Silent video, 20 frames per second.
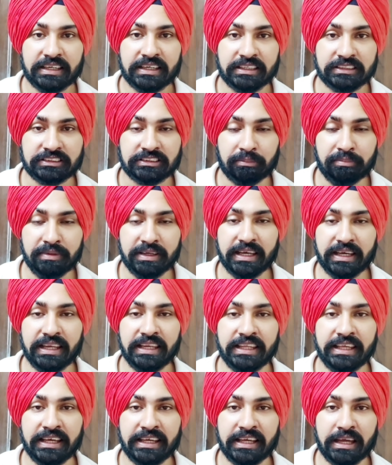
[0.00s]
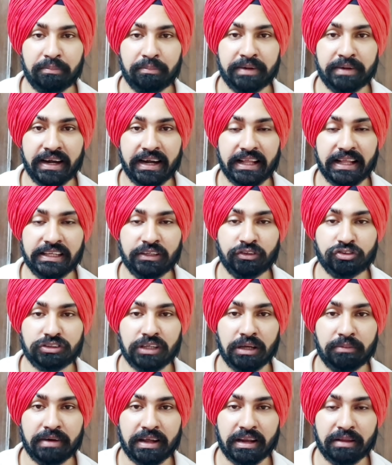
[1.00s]
सभी के लिए ये अपडेट है
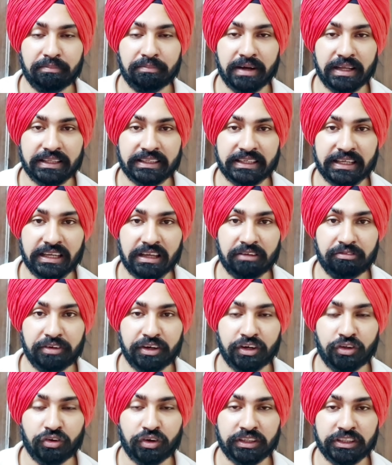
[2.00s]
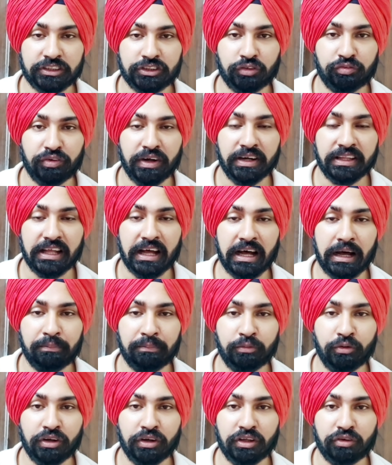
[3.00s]
उसके बारे में बात करेंगे वीडियो के अंदर सो फ्रेंड्स
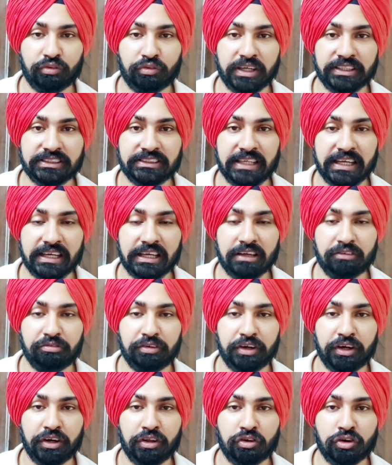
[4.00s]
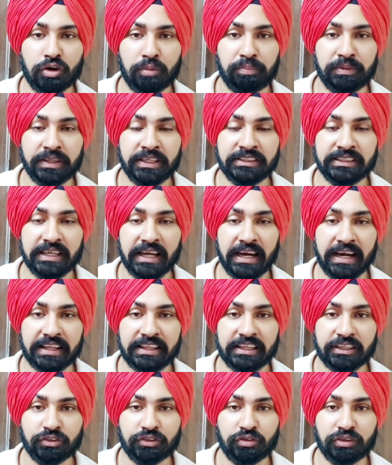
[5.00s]
आपको रिक्वेस्ट है कि वीडियो को प्लीज
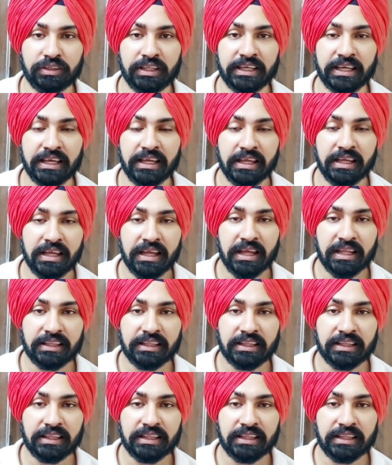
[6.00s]
एंड तक जरूर देखें